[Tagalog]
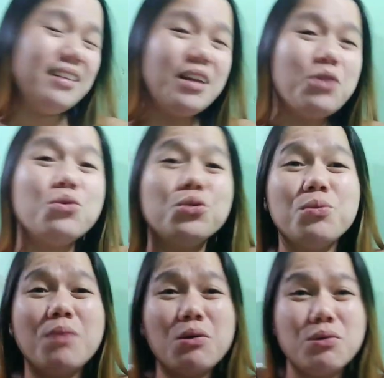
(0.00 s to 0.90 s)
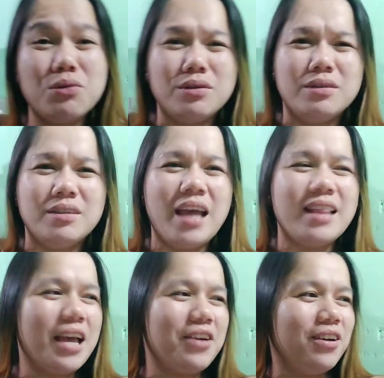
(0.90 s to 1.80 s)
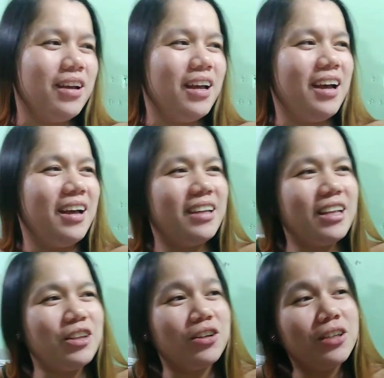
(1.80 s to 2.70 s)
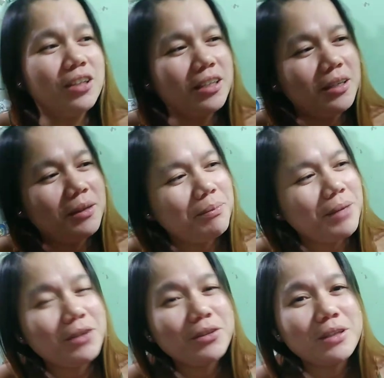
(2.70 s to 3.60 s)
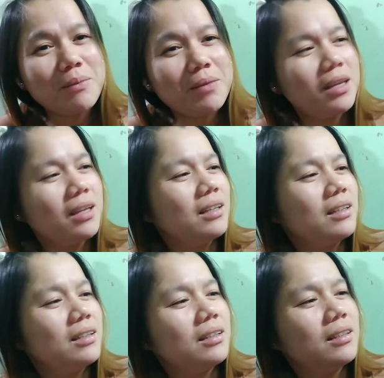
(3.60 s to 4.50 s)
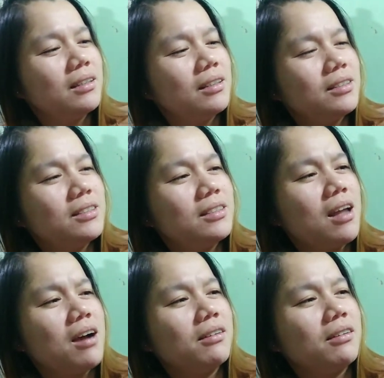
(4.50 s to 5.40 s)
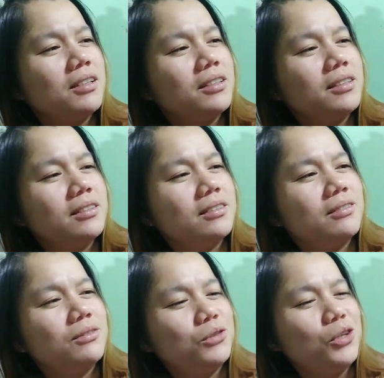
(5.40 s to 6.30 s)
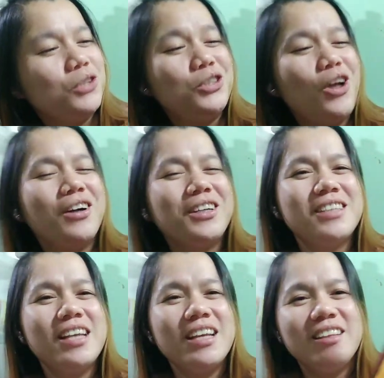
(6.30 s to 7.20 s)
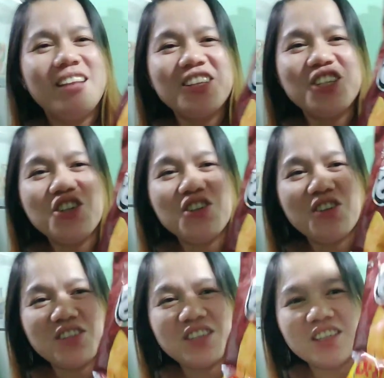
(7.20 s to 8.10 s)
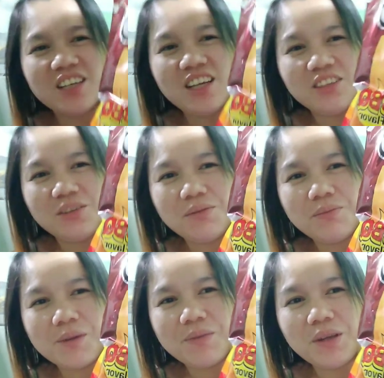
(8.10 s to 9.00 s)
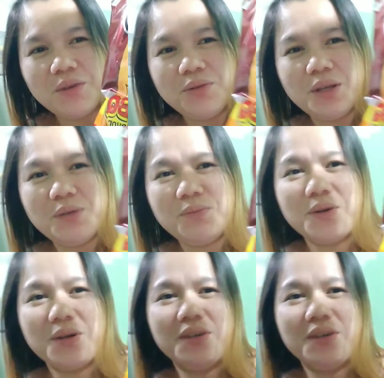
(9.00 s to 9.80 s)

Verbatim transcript: Nagugutom ako. Kain tayo. Yan o. Meron kaming snappers. snappers. Nachos. Yan o. Um, barbecue flavor.